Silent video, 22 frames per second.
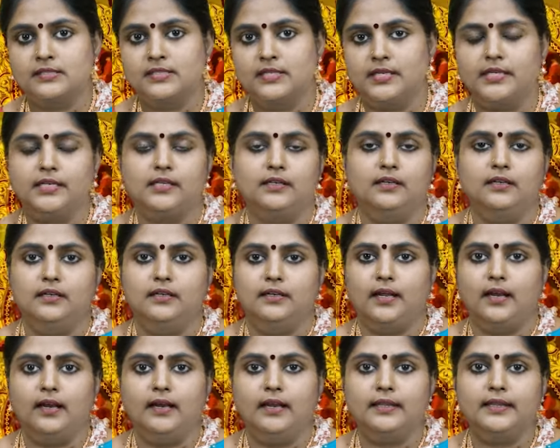சரி
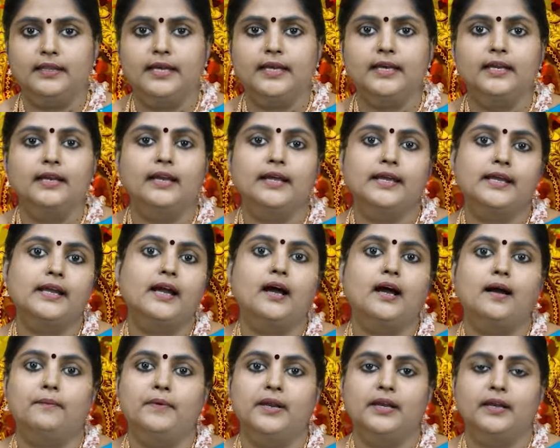நல்லதே இல்லையா
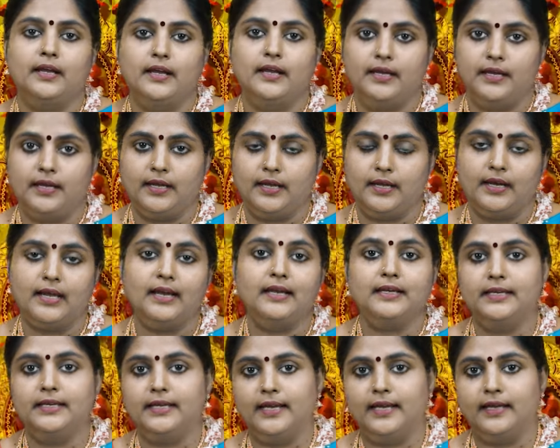அப்படின்னு கேட்டிங்கன்னா
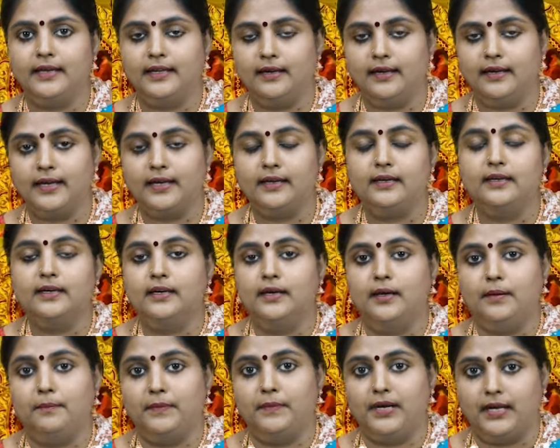ஏன் இல்லை
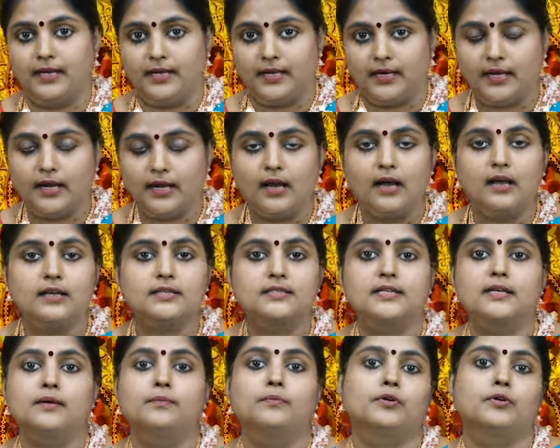மகர
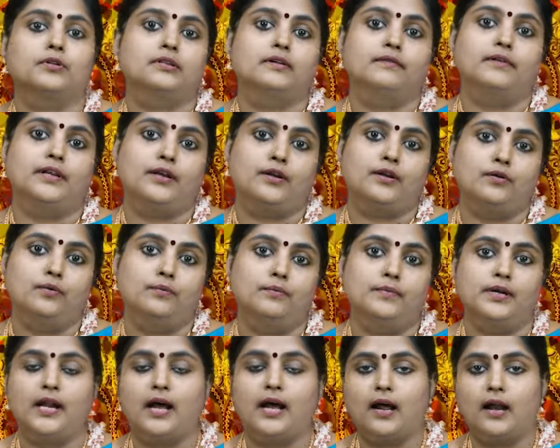ராசியை பொறுத்த வரைக்கும்
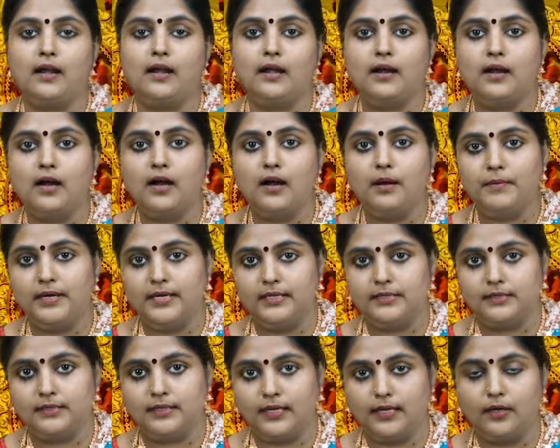நான்காம்
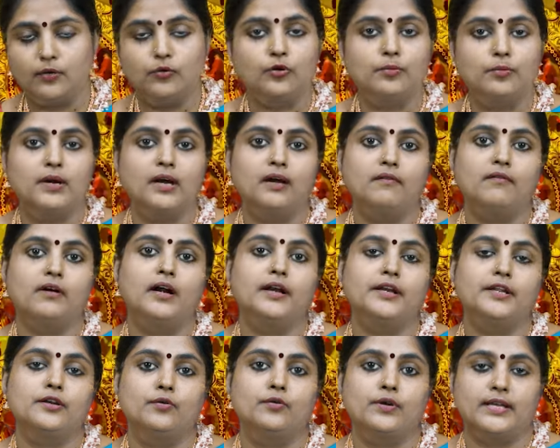இடத்துல குரு
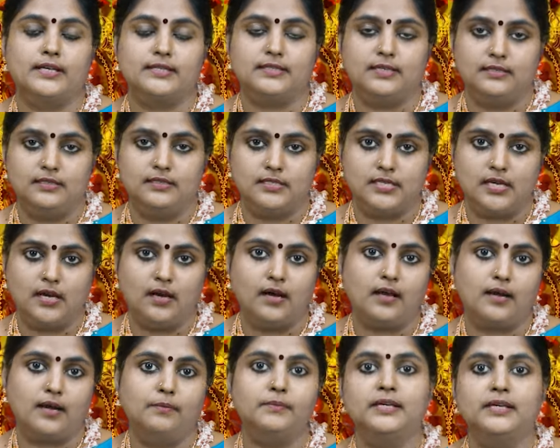பகவானினுடைய
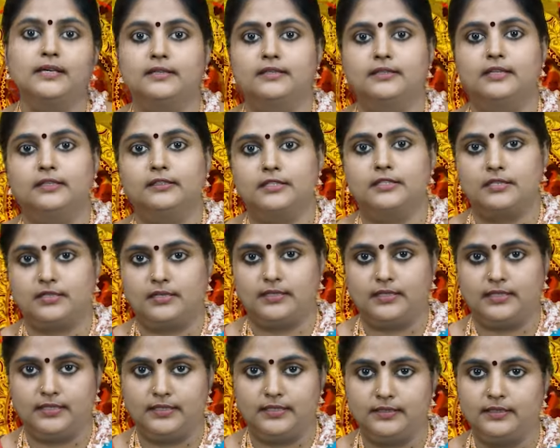சஞ்சாரம்
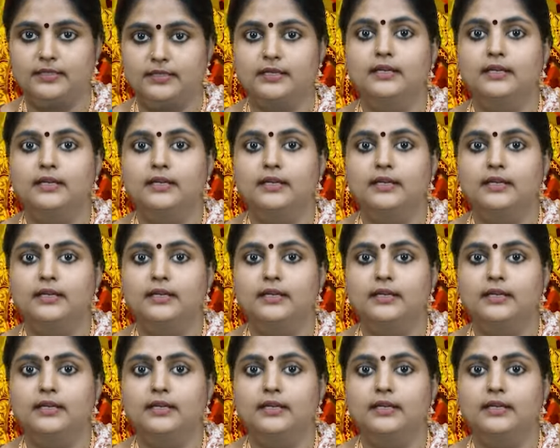இருக்கு